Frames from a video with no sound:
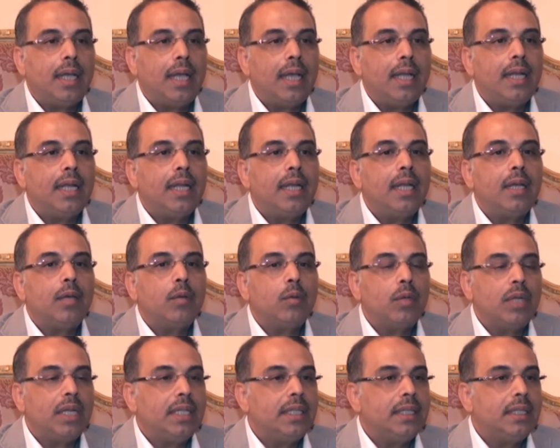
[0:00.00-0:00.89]
انا لا
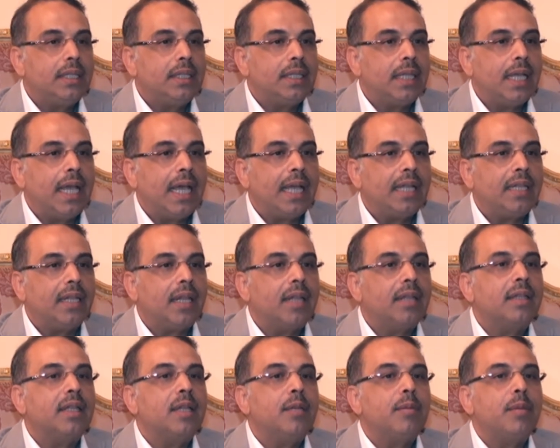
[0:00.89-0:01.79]
اريد ان
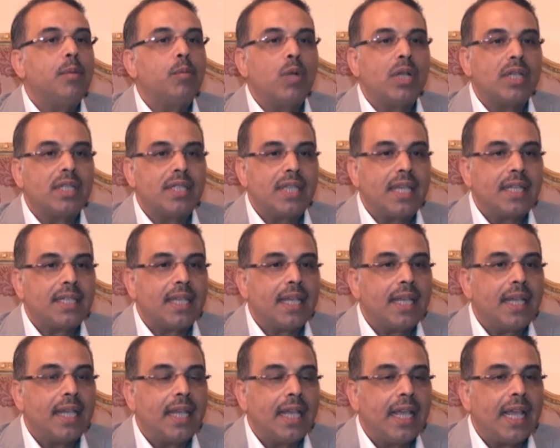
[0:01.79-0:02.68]
اظلم المؤسسه
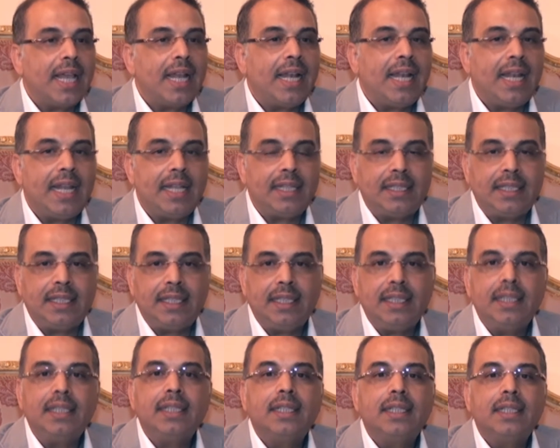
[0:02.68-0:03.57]
التي
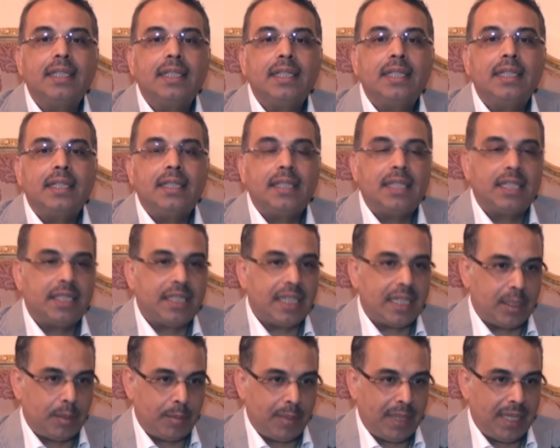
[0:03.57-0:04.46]

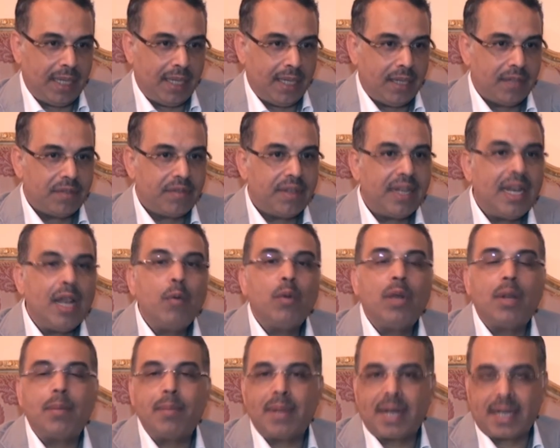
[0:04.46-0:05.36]
نشات بها،
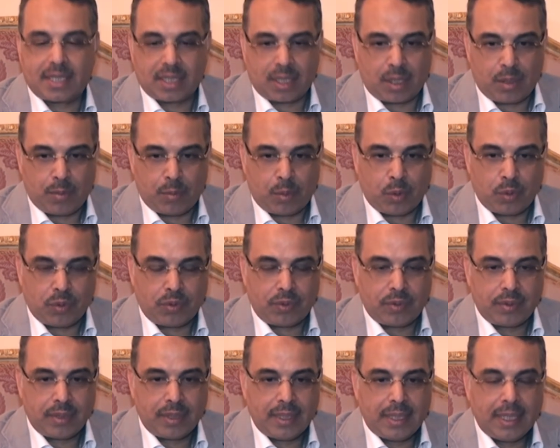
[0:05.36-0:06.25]
فلولا المركز قام خلاص
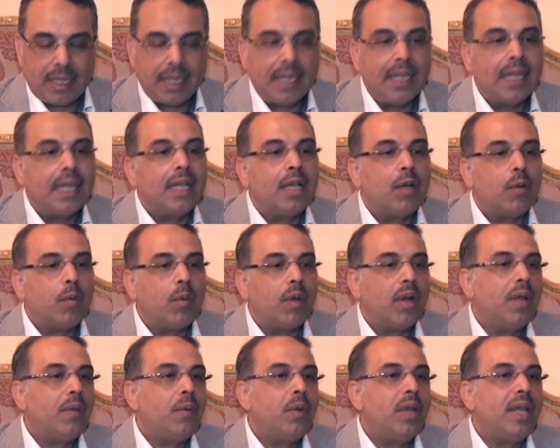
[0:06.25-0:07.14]

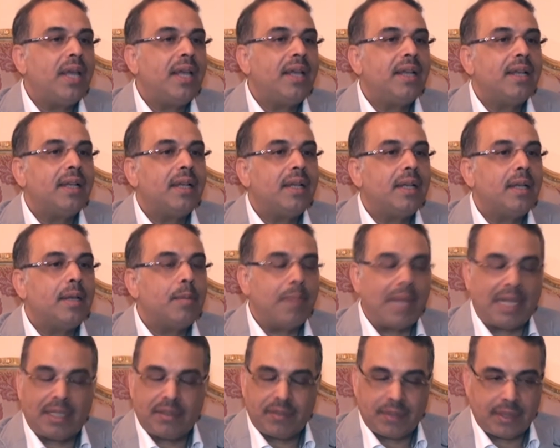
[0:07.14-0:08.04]
ولولا
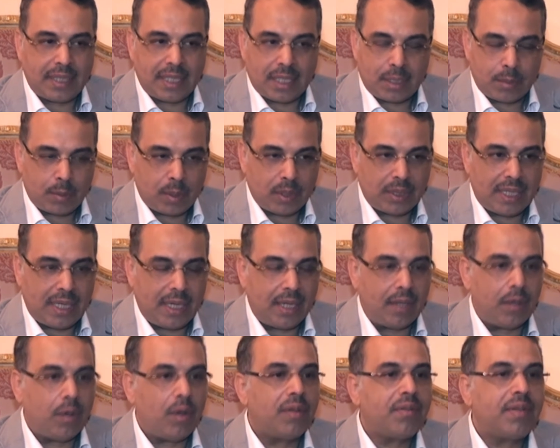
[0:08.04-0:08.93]
بعد فضل الله سبحانه وتعالى،
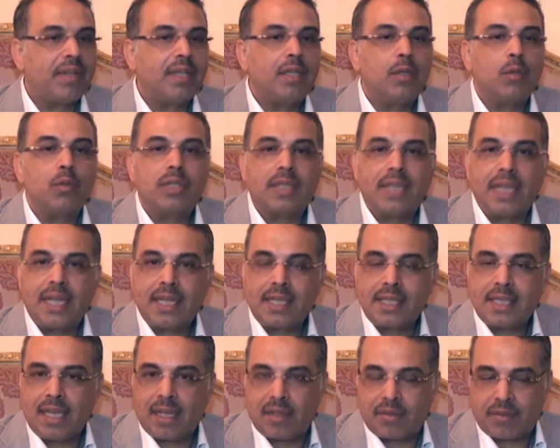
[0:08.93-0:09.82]
لولا فضل
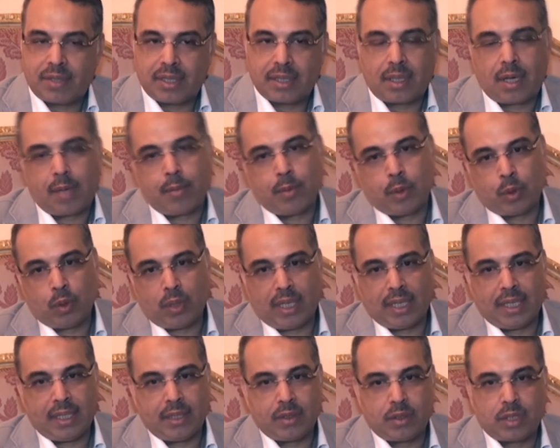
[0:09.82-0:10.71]
استاذي الفاضل رحمه الله
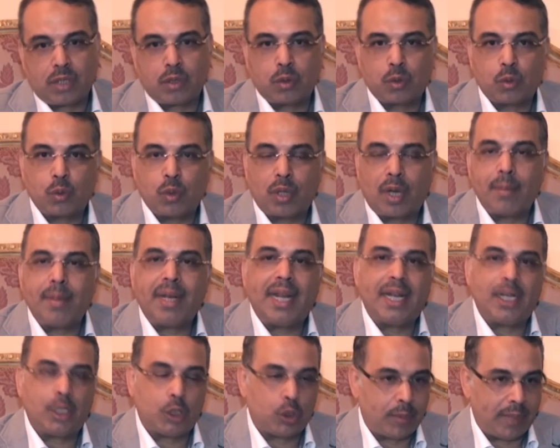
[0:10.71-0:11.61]
عليه، الاستاذ الدكتور جميل
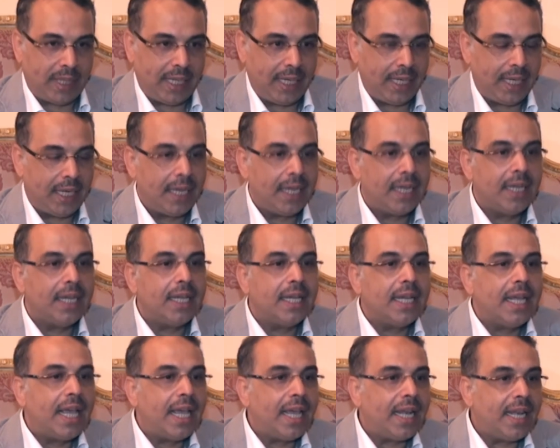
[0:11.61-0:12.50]
علي الشبكي.
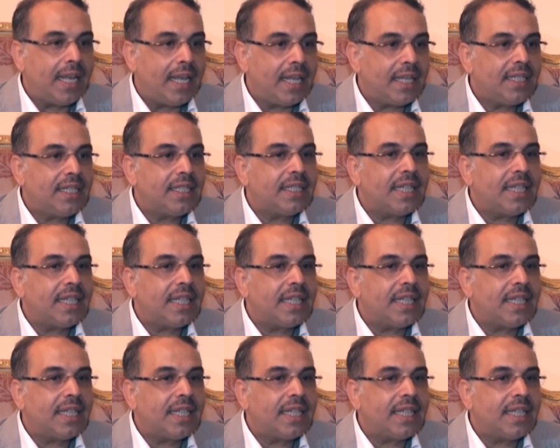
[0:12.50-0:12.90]
الذي